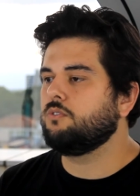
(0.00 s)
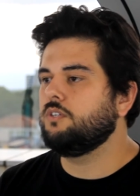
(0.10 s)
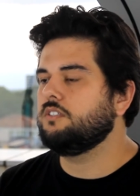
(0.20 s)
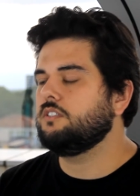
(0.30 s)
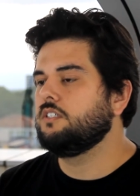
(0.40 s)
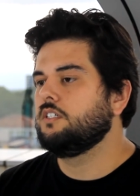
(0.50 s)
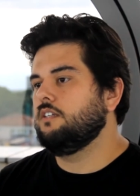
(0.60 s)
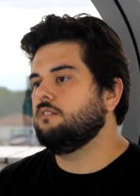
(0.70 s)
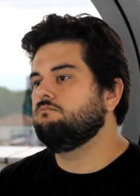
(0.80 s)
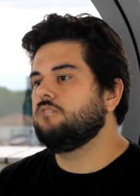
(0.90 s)
coisa
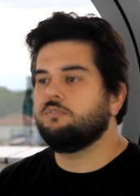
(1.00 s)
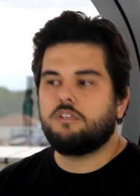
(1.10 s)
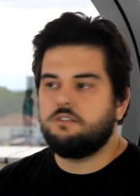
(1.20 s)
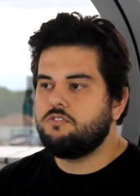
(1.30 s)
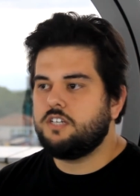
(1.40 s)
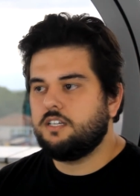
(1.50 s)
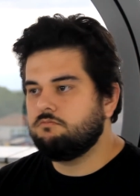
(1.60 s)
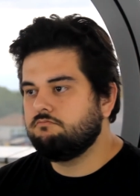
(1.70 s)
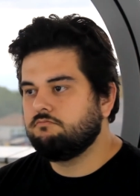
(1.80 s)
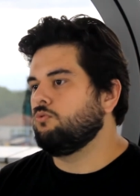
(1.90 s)
e eu não tenho dinheiro
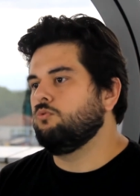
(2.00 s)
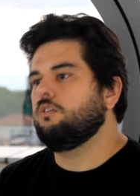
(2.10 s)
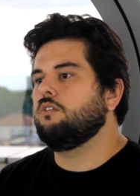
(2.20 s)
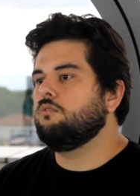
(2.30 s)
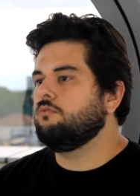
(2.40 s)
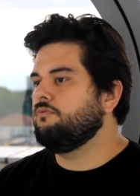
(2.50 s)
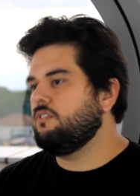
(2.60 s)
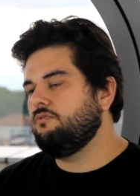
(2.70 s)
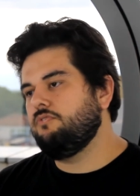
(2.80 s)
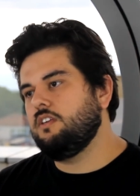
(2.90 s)
tudo que eu
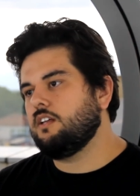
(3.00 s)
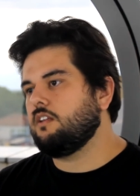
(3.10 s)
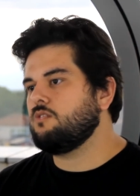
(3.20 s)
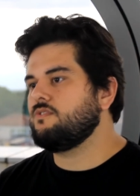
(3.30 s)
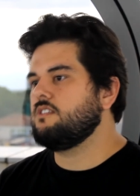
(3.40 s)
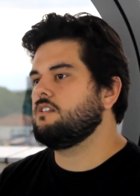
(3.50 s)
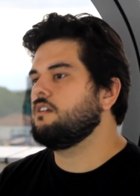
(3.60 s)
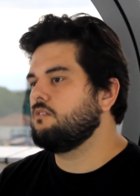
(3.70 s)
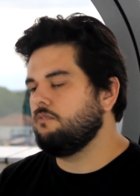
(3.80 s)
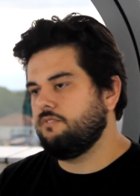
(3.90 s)
vivi até os
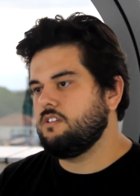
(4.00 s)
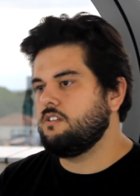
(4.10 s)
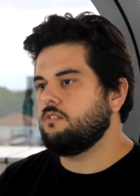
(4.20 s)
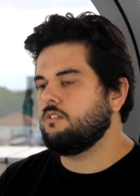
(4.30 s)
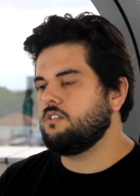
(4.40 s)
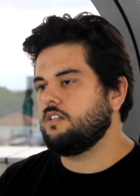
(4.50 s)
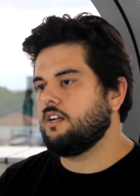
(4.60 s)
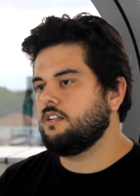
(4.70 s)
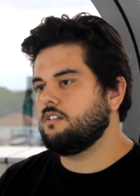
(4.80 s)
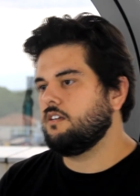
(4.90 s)
25, 25 anos de
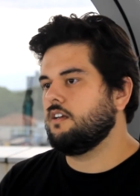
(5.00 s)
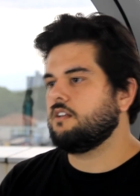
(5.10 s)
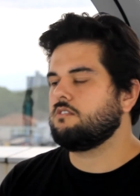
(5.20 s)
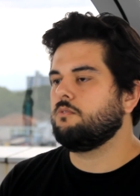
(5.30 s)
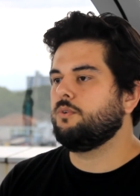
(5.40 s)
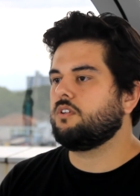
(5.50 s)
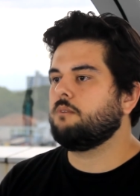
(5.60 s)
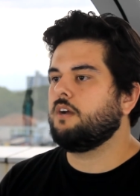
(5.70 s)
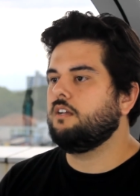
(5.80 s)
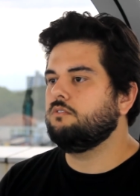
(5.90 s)
idade em relação ao meu
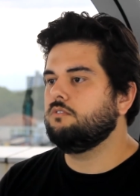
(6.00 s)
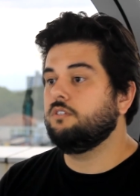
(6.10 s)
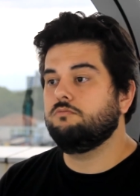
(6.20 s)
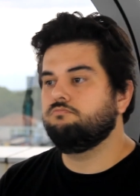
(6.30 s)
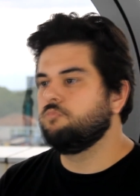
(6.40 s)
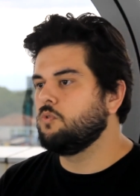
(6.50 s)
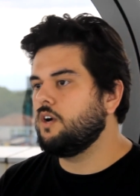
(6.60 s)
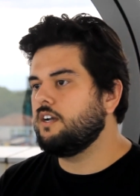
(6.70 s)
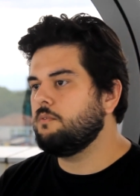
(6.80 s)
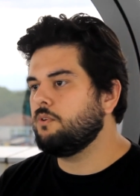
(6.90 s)
trabalho, eu
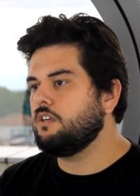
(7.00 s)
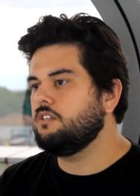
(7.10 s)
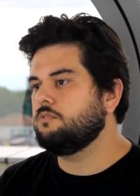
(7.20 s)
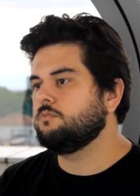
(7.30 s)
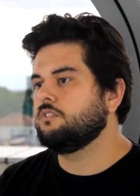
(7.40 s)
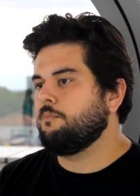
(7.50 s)
guardei pouquíssimo.